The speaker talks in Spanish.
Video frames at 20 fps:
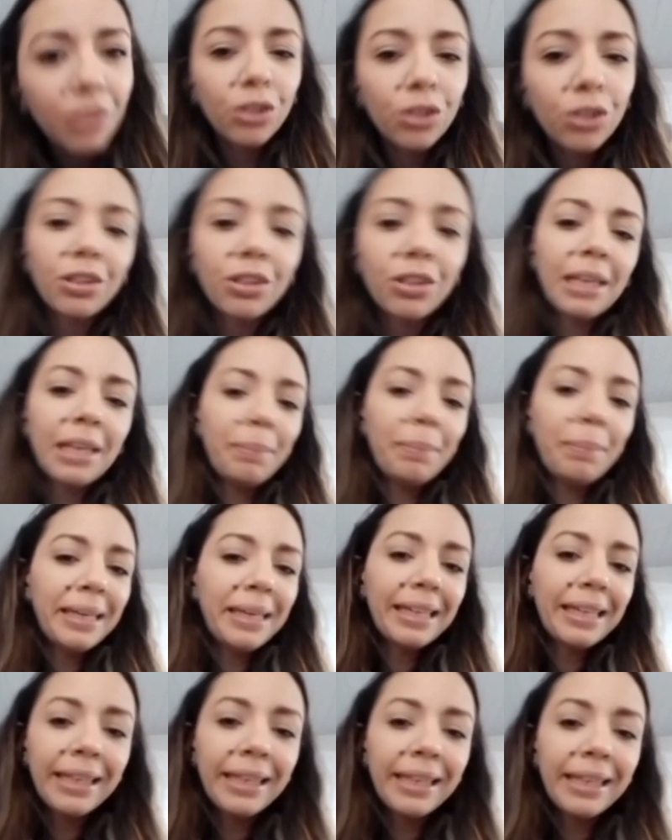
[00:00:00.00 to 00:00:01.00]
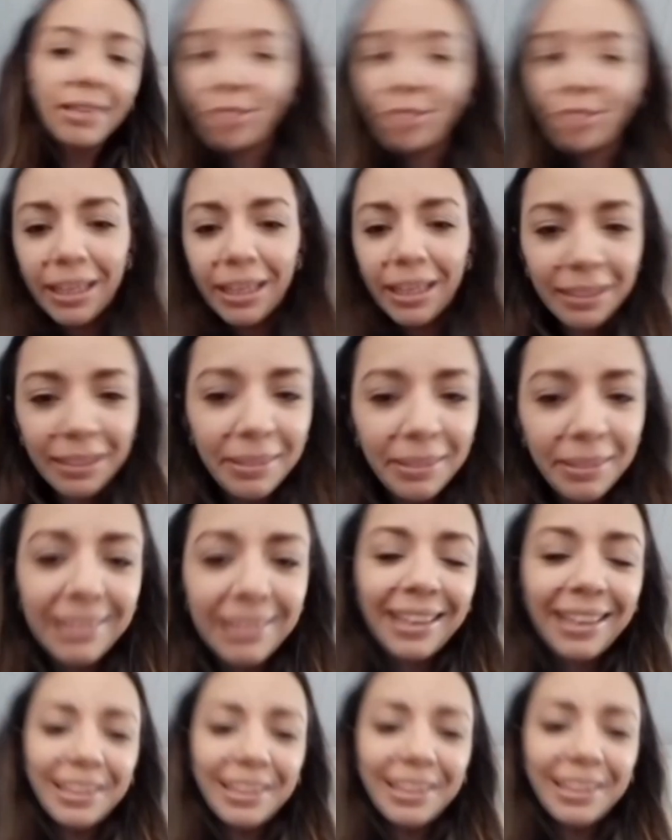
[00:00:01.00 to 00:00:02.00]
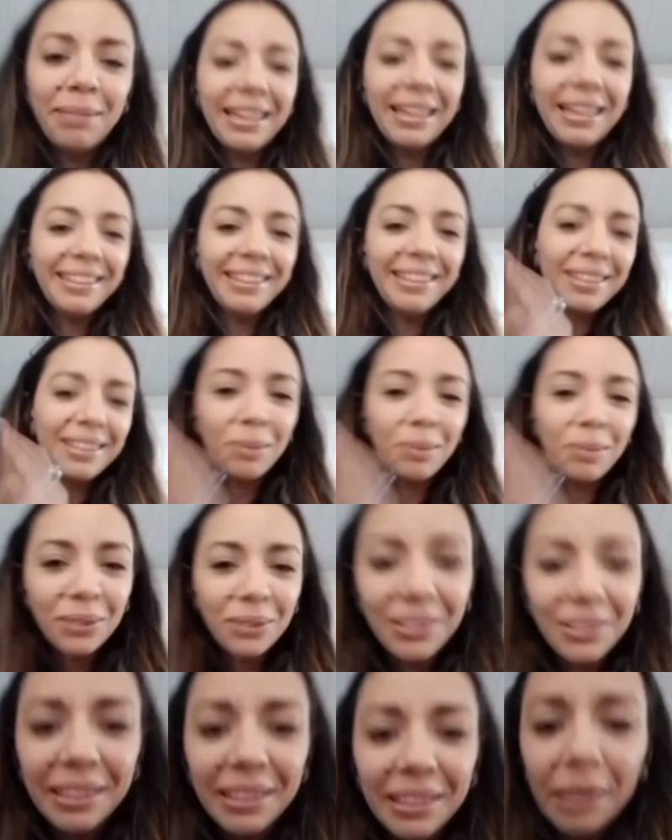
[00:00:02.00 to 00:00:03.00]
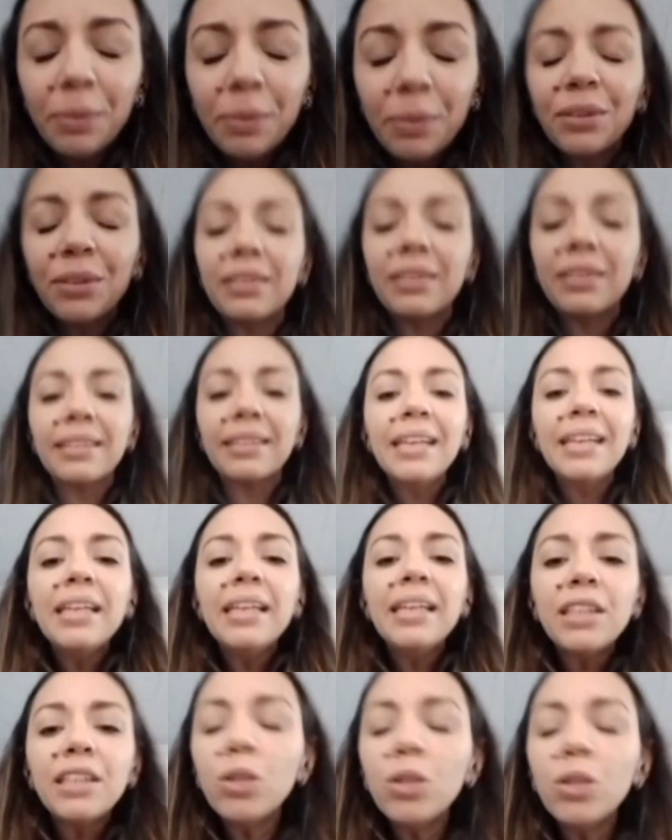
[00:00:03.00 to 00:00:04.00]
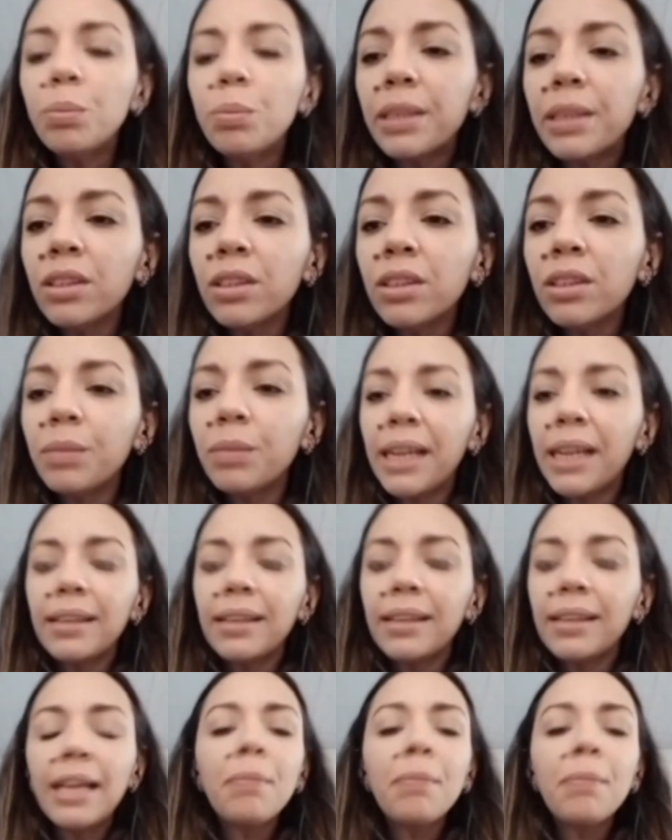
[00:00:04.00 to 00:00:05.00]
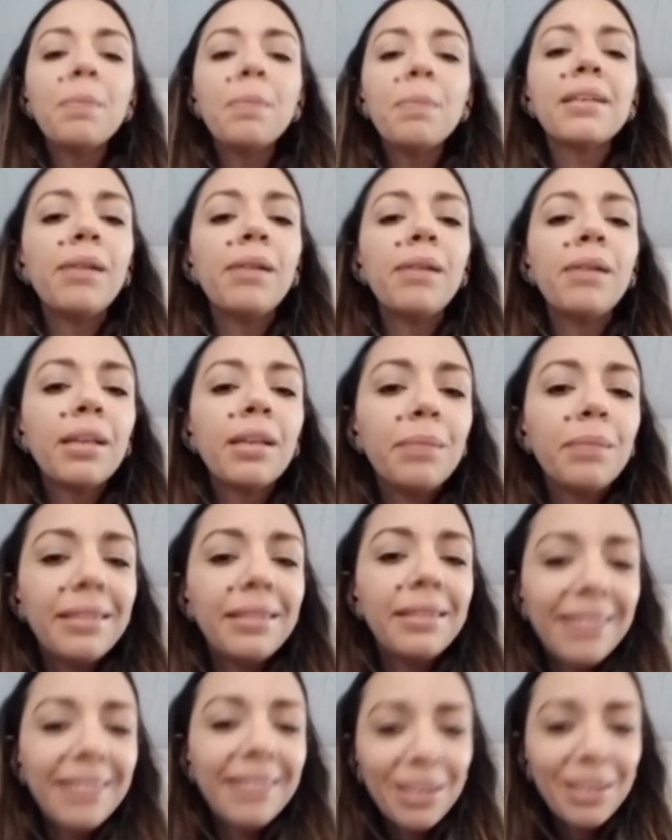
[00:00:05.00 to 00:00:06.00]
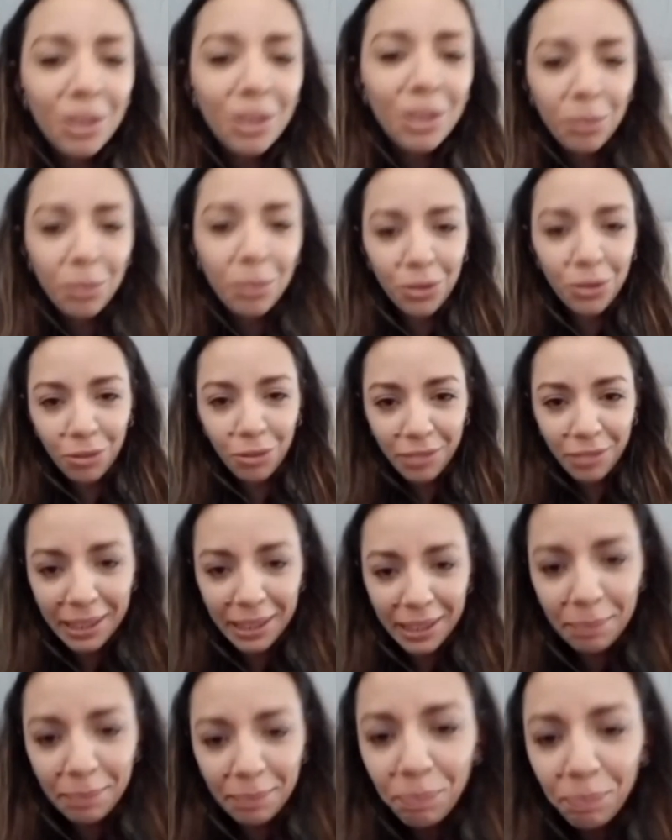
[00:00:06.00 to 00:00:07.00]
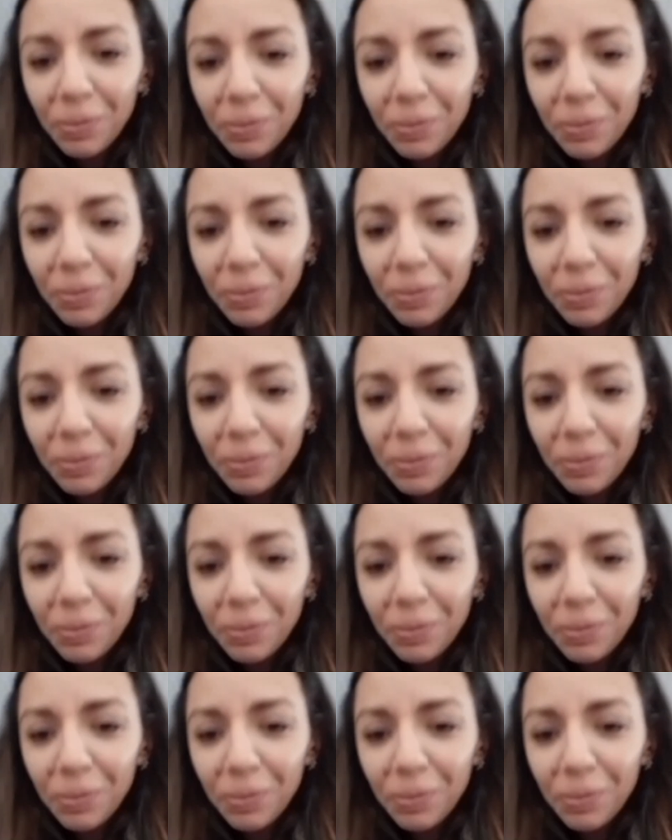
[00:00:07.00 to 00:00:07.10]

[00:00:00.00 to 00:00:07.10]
Yo re perrera, fui activista animalista un montón de tiempo, entonces, tengo un perrito, mira, y ahí me empieza a hablar de medicina antroposófica.